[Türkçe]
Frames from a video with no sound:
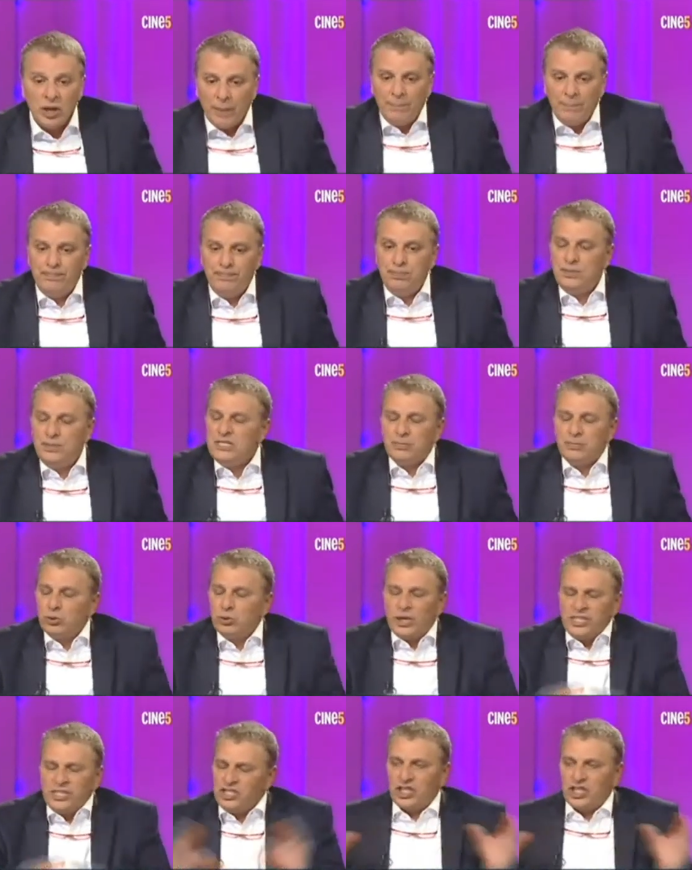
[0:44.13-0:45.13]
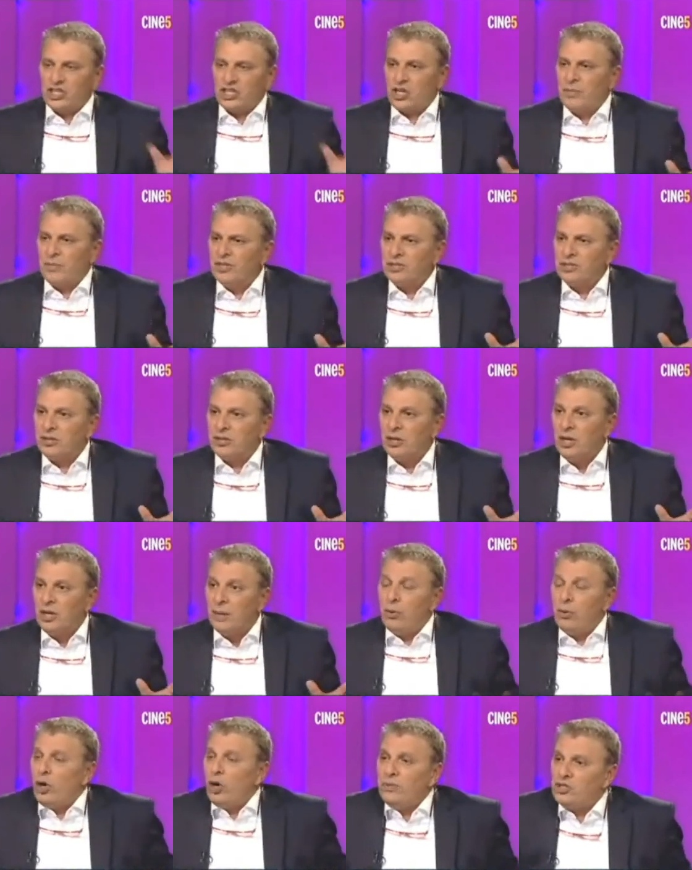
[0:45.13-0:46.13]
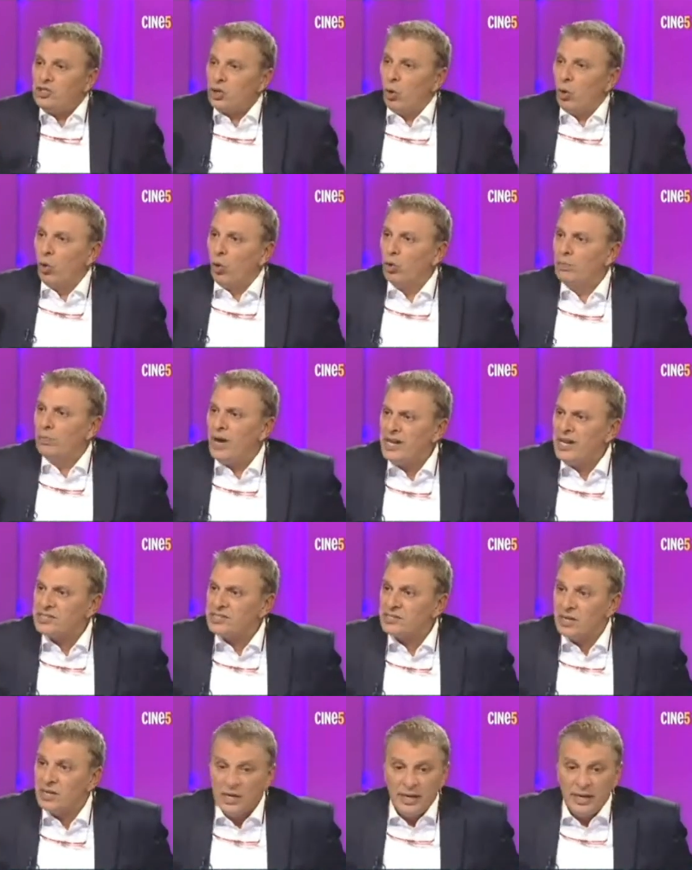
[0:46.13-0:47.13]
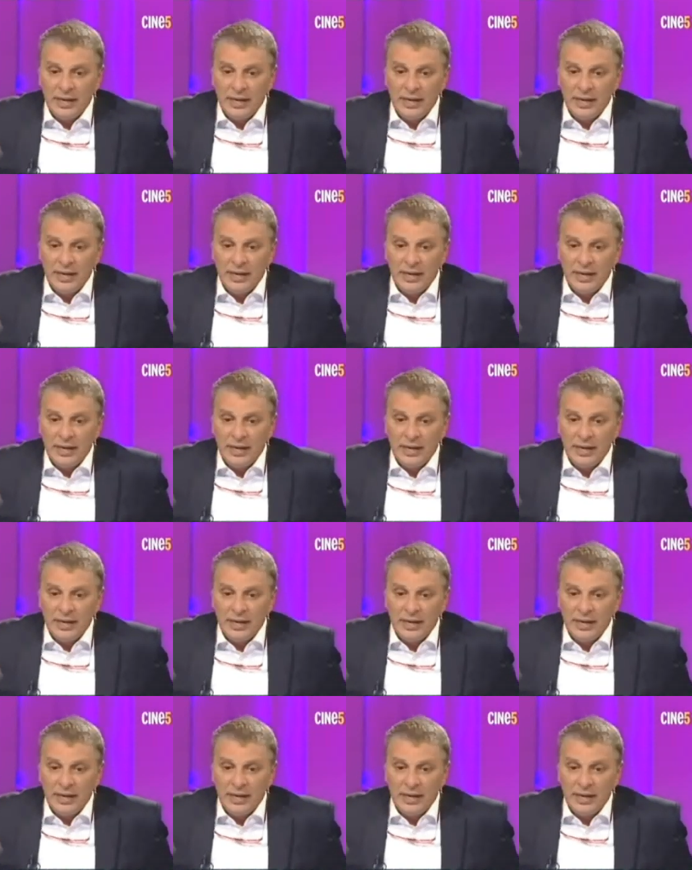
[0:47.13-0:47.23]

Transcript: Ya biz bunları hiç yaşamadık. Böyle bir şey olmaz.